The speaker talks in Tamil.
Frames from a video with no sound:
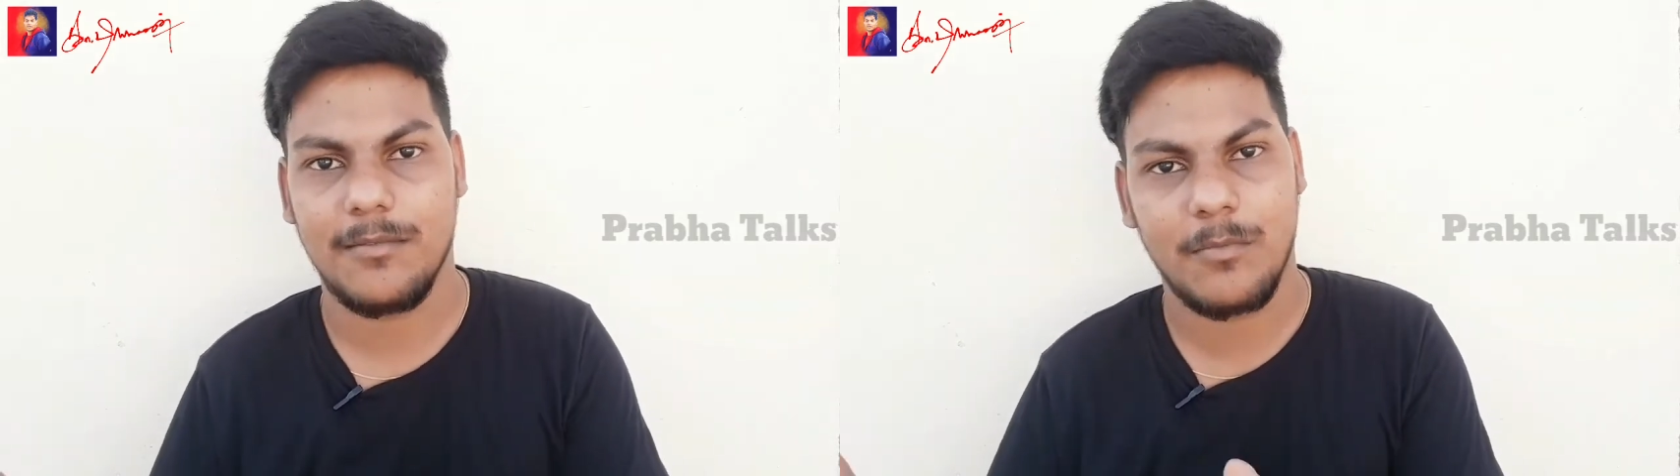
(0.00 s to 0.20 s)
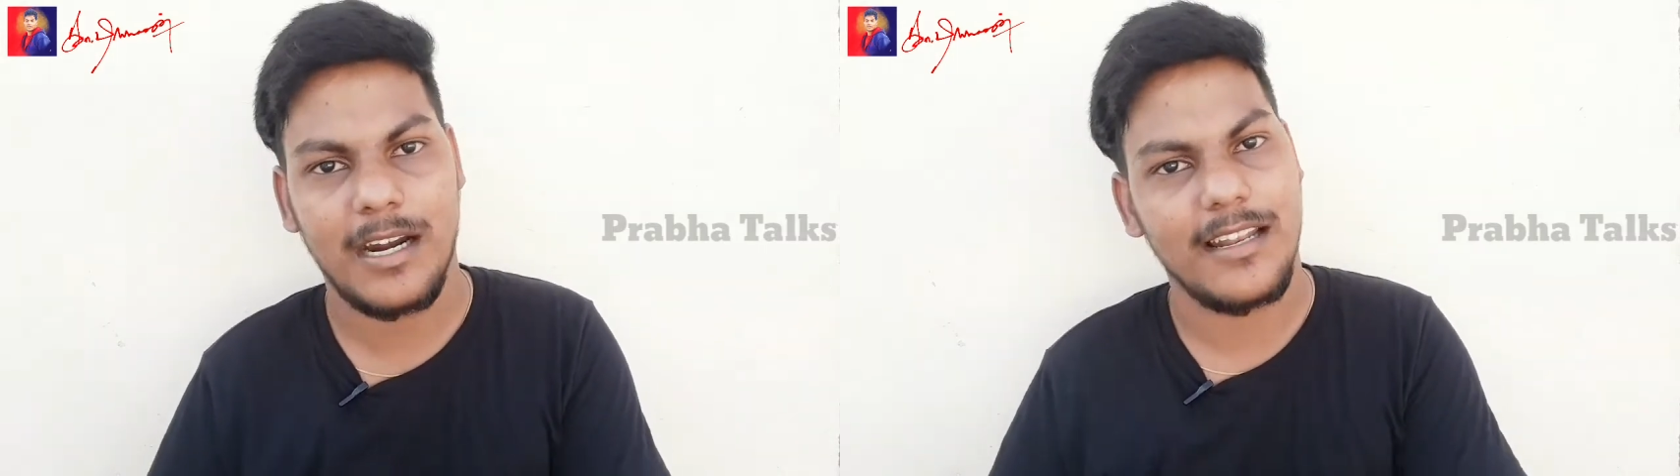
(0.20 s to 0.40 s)

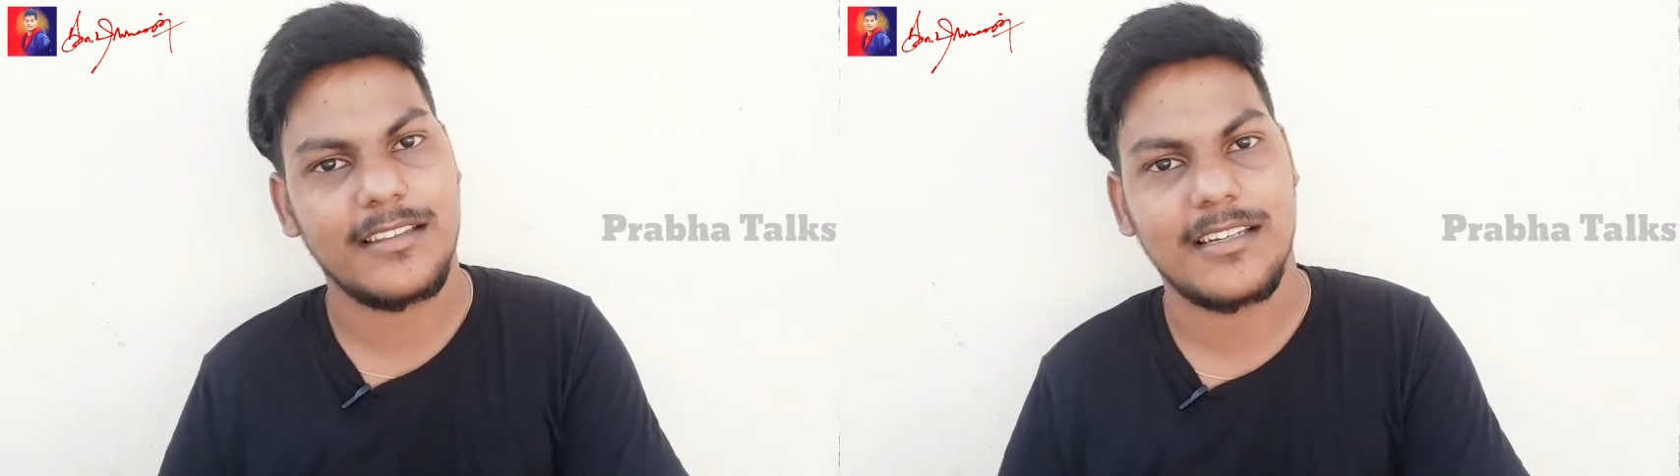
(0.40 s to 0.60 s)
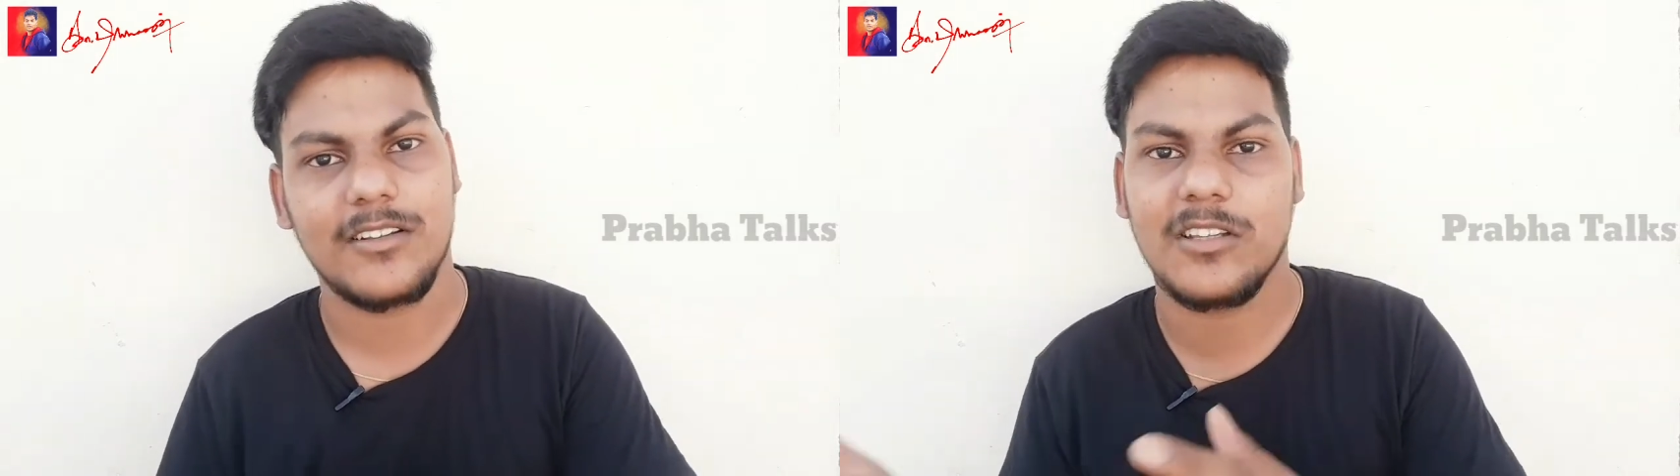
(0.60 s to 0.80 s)

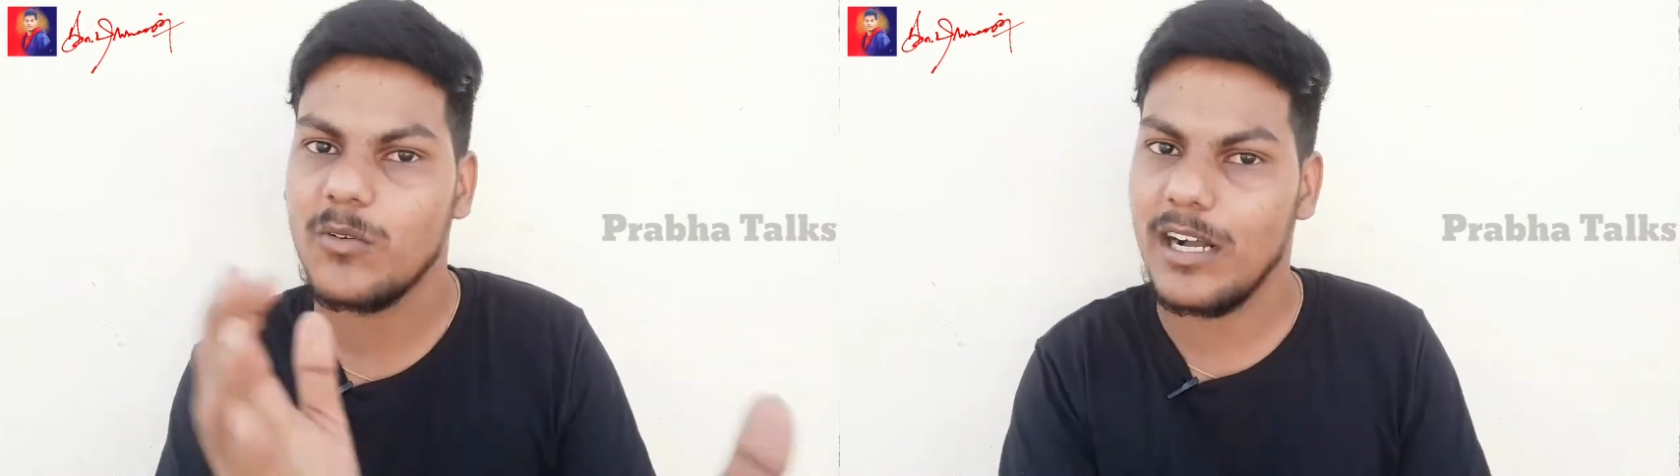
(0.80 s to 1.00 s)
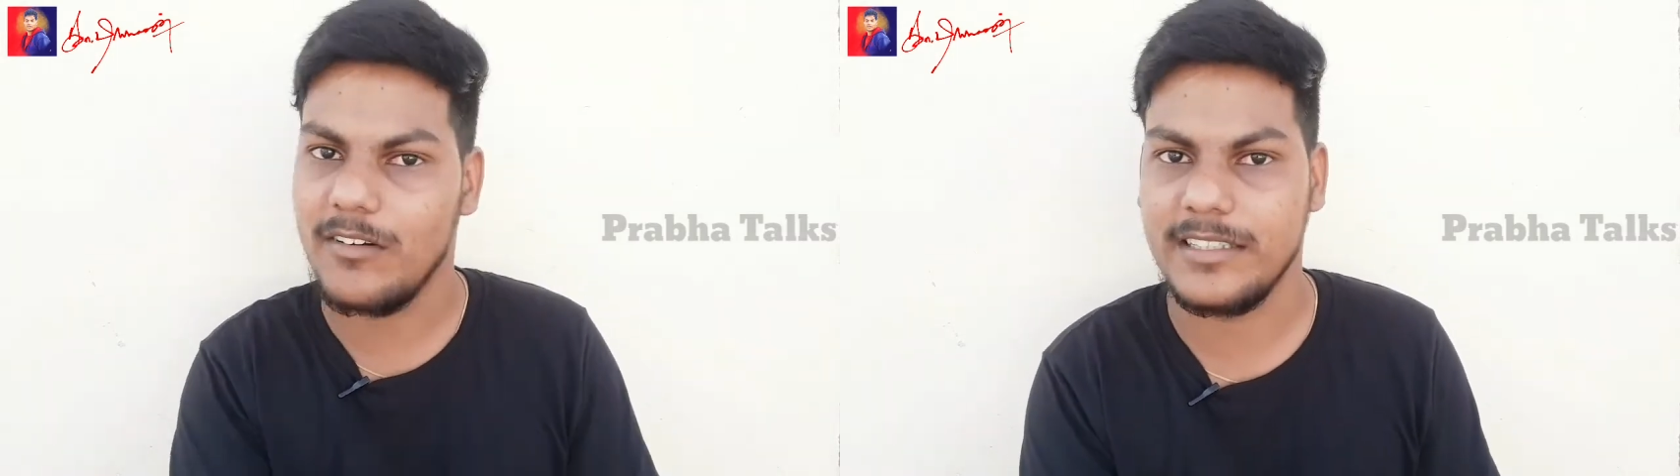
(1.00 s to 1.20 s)

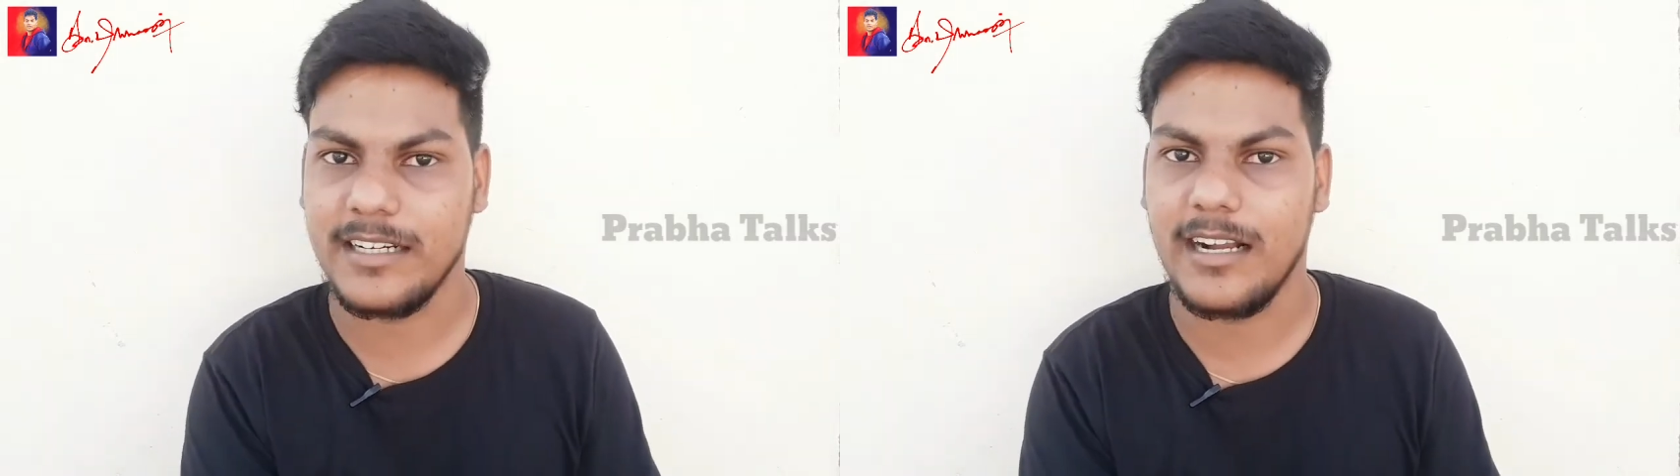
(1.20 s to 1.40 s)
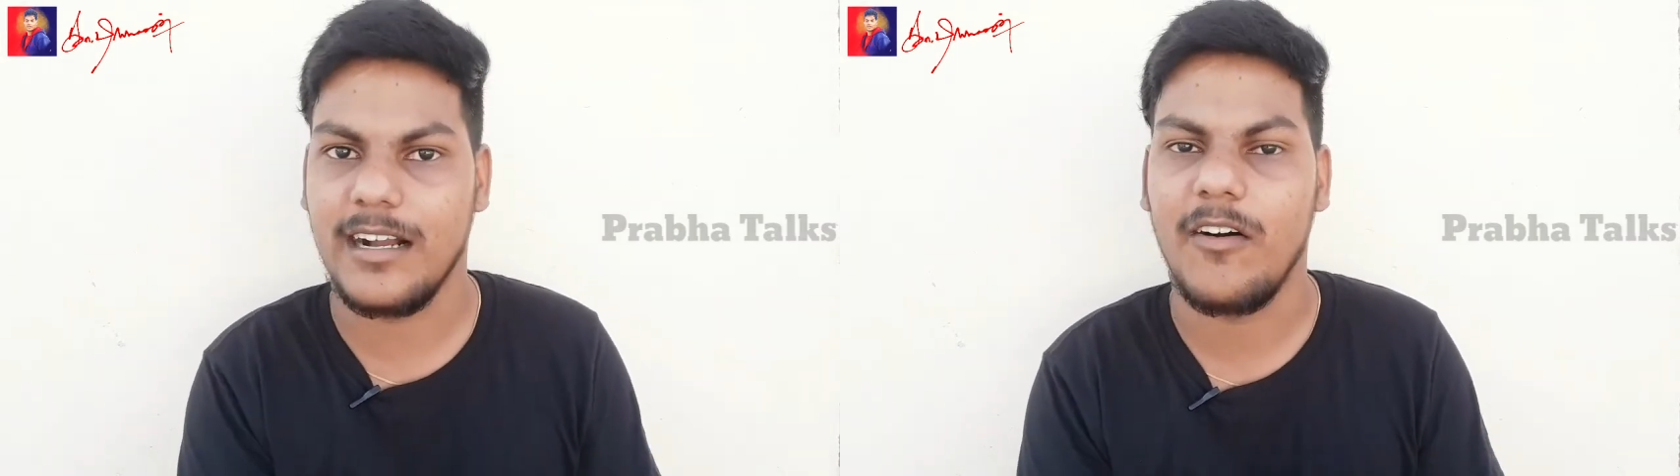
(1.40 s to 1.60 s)
மாநிலத்திலிருந்தும் அங்கே
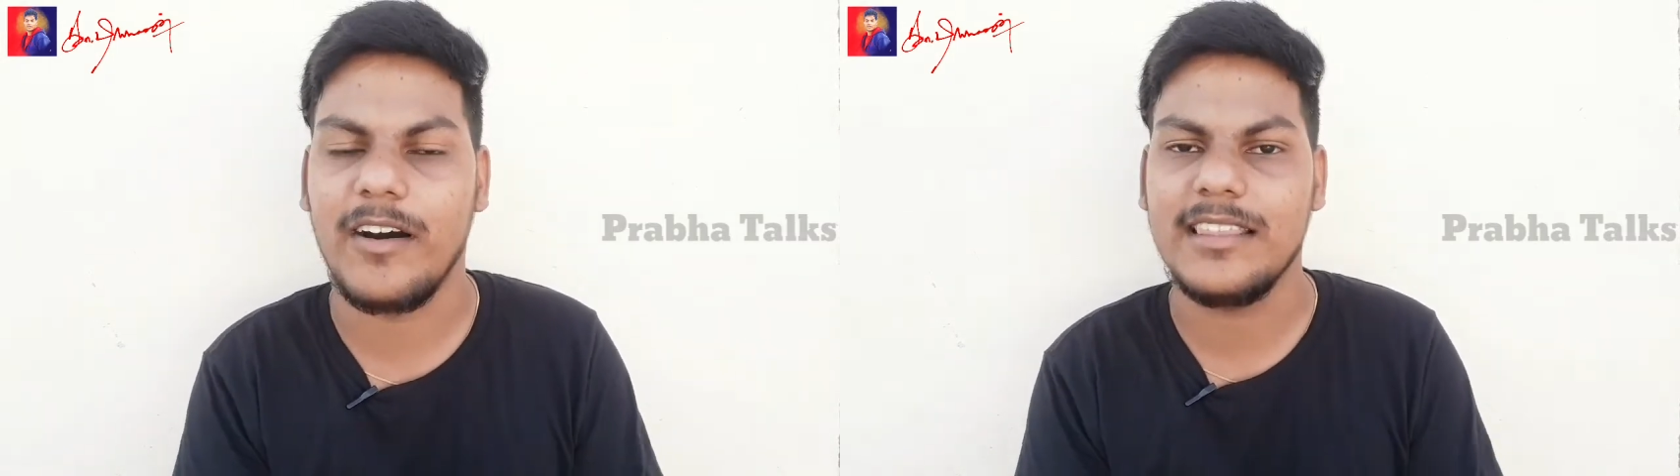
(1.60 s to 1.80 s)
வந்திருக்காங்க